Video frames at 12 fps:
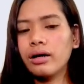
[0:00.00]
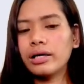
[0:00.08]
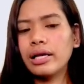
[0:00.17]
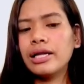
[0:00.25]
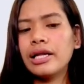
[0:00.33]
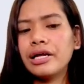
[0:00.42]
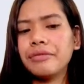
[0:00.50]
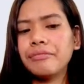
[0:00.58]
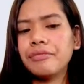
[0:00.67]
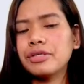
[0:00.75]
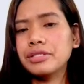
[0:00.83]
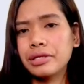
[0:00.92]
kilalanin
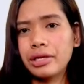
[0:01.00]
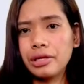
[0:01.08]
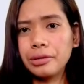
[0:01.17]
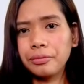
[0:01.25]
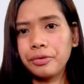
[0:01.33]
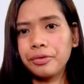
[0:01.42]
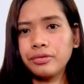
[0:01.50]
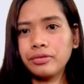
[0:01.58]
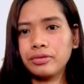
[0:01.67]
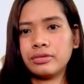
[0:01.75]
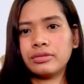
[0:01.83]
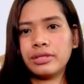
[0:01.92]
mo yung sarili mo.
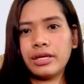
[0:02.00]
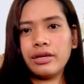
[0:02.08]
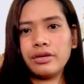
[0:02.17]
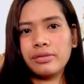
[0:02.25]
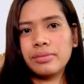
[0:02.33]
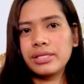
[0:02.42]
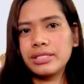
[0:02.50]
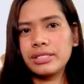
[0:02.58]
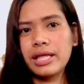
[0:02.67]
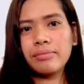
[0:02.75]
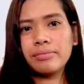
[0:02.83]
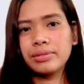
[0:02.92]
Ayun,
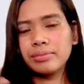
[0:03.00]
mag-spend,